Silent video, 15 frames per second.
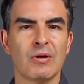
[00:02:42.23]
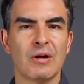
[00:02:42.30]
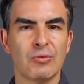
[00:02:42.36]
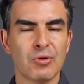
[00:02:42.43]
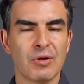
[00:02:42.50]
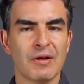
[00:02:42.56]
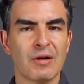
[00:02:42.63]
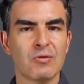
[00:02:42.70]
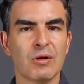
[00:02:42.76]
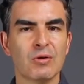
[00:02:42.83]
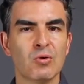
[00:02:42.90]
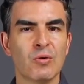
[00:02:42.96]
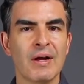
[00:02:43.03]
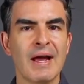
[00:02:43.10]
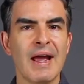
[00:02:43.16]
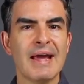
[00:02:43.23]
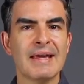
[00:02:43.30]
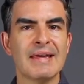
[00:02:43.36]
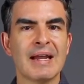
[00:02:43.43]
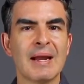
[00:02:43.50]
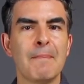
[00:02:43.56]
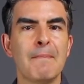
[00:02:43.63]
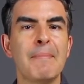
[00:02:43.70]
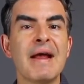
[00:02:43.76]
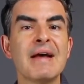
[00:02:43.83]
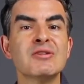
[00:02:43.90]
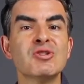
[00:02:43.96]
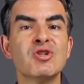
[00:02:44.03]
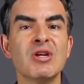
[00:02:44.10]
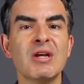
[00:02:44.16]
autoridade coatora é que ela
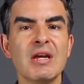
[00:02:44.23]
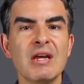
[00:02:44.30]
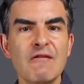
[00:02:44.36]
preste